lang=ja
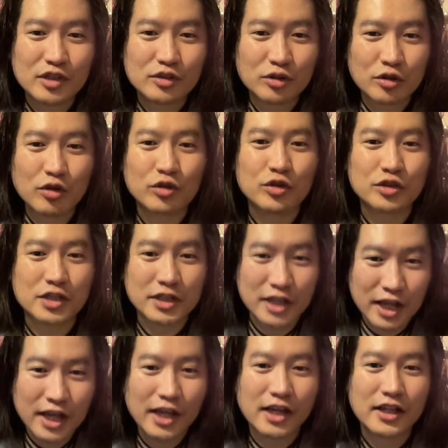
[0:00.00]
その子乗せ
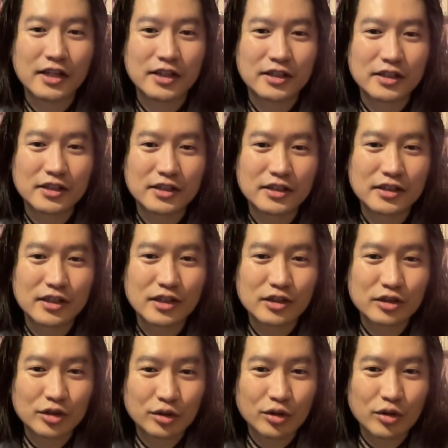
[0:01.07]
て
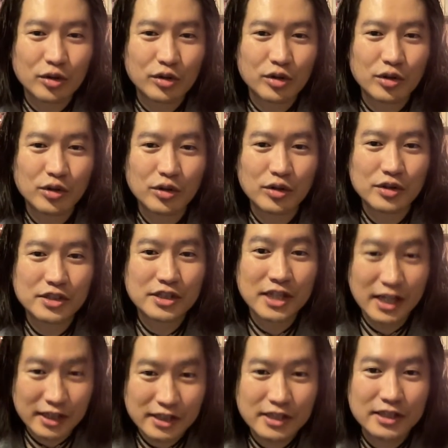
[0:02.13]
その子の
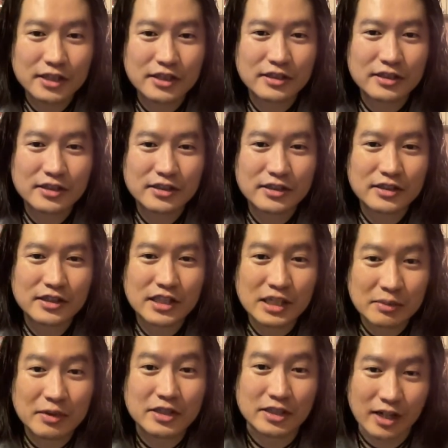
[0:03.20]
家に行
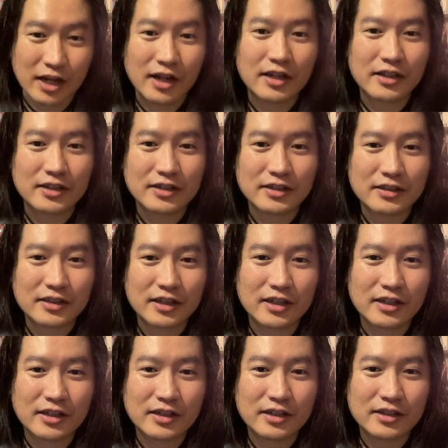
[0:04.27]
きました
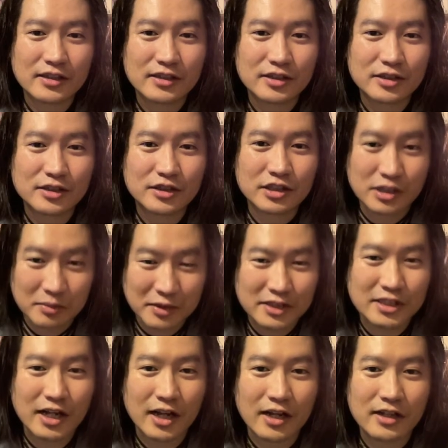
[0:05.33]
着きま
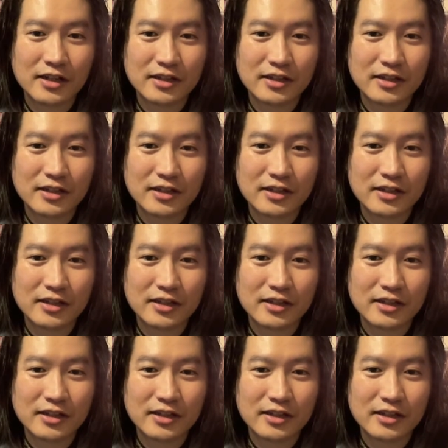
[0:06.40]
した